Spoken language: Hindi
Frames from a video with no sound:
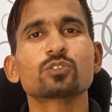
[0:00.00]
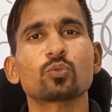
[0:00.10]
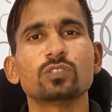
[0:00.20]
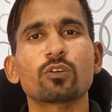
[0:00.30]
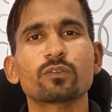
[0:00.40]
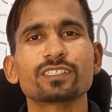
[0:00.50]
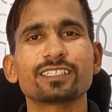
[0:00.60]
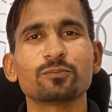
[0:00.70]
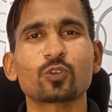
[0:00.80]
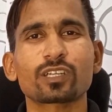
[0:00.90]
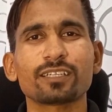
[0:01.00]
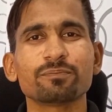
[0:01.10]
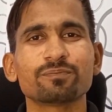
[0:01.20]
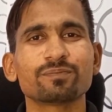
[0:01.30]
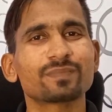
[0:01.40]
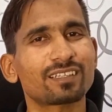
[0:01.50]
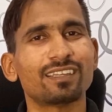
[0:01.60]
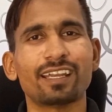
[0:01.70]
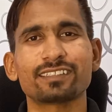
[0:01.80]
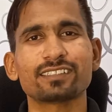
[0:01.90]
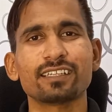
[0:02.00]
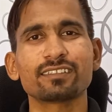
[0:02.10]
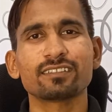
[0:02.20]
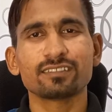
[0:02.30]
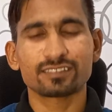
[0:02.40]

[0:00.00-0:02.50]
सो विदाउट वेस्टिंग मोर टाइम लेट्स गेट